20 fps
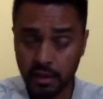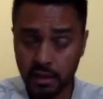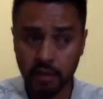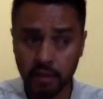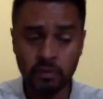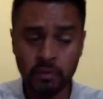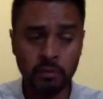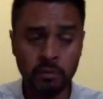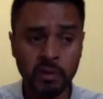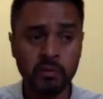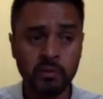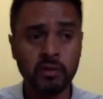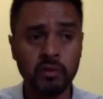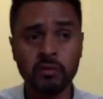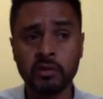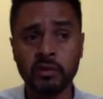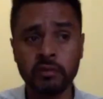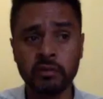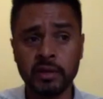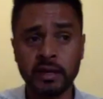Yo me
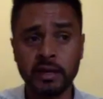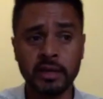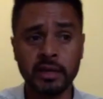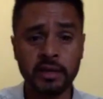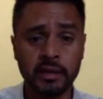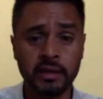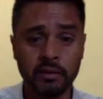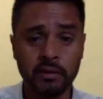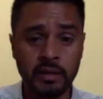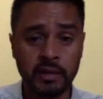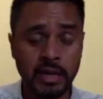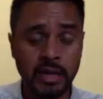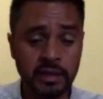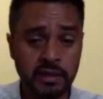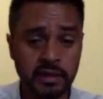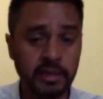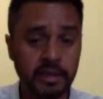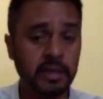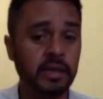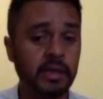acuerdo cuando llegué que
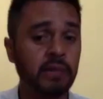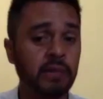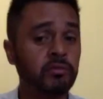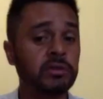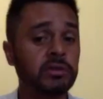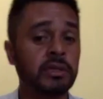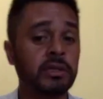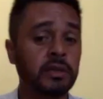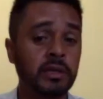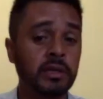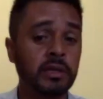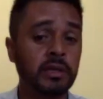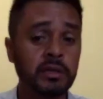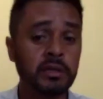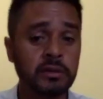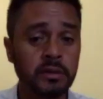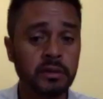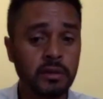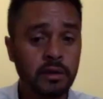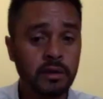nadie creía en
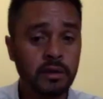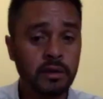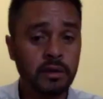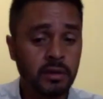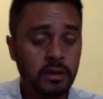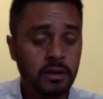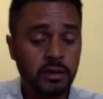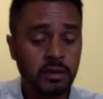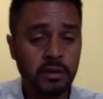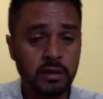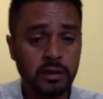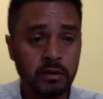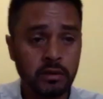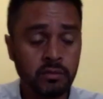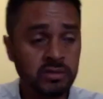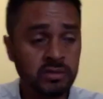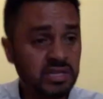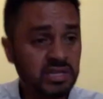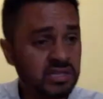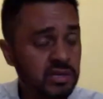Bucetich y
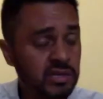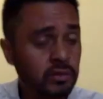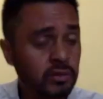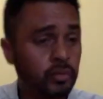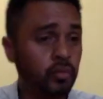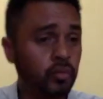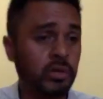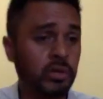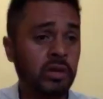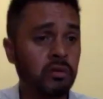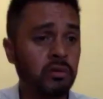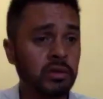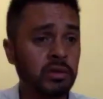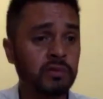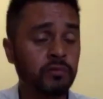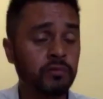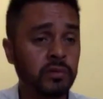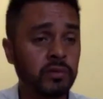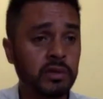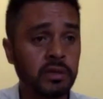no sé si en los
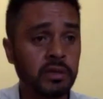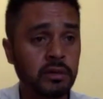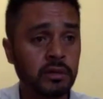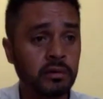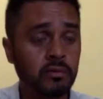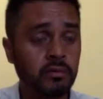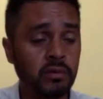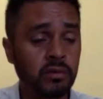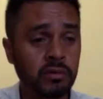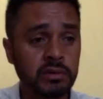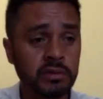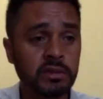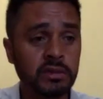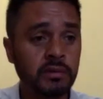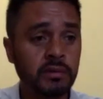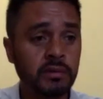jugadores, porque jugadores había